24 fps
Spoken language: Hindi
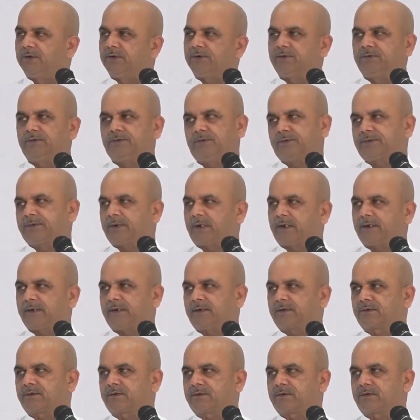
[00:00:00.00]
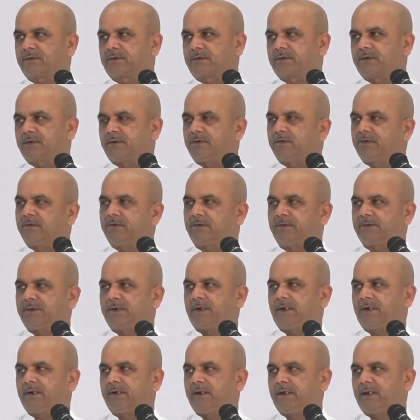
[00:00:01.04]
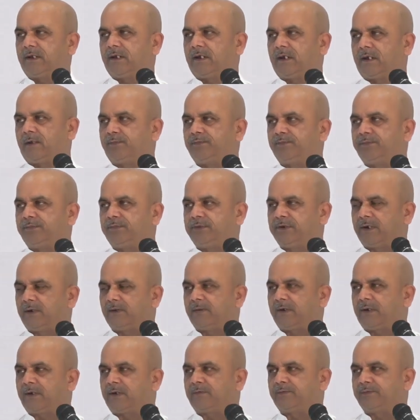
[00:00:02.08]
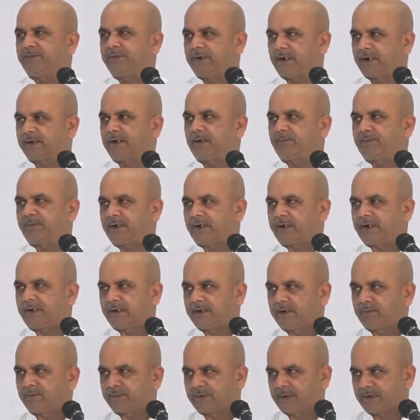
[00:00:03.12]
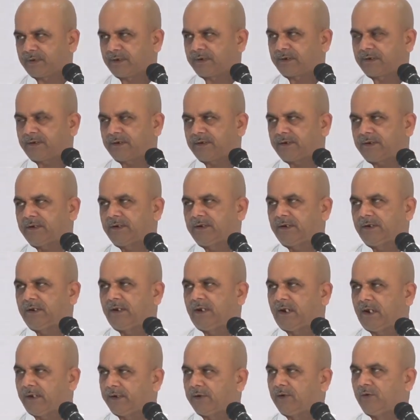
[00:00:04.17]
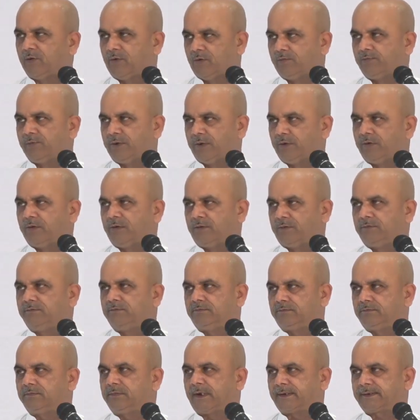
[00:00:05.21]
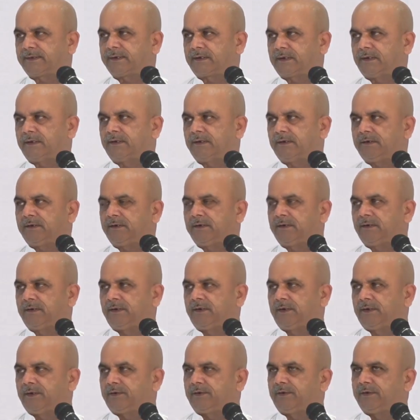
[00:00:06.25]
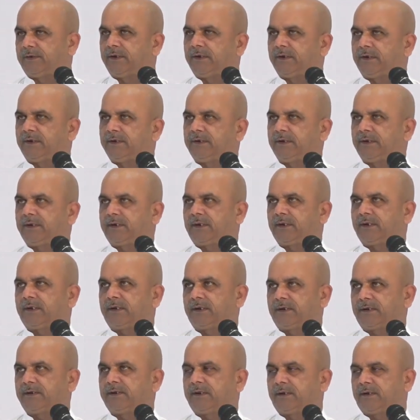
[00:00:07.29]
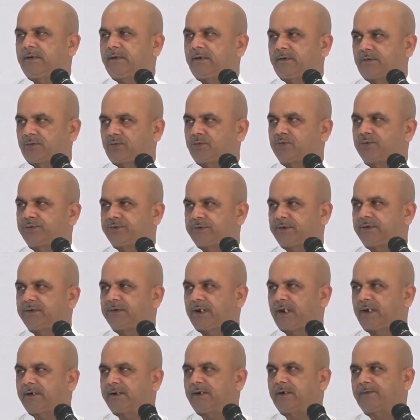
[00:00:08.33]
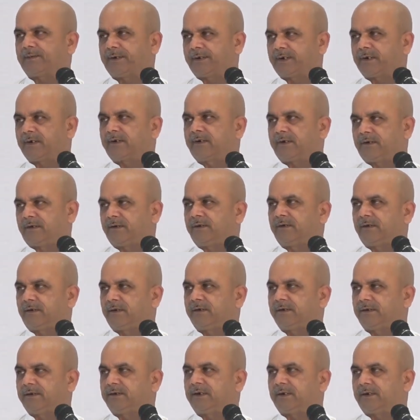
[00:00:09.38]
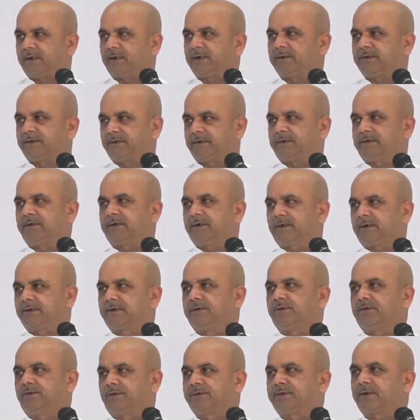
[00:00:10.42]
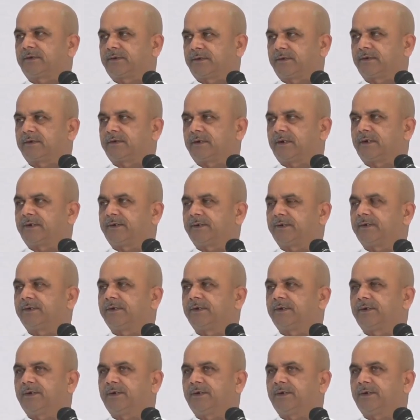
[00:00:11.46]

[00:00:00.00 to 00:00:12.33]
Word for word: तो साधक होता ही है अब जब आप ज़्यादा प्राणायाम करेंगे अनुलोम विलोम वस्त्र का तो धीरे धीरे ये कुछ ज़्यादा बढ़ेगी यानी ज़्यादा चीटियाँ सी हो सकती काटें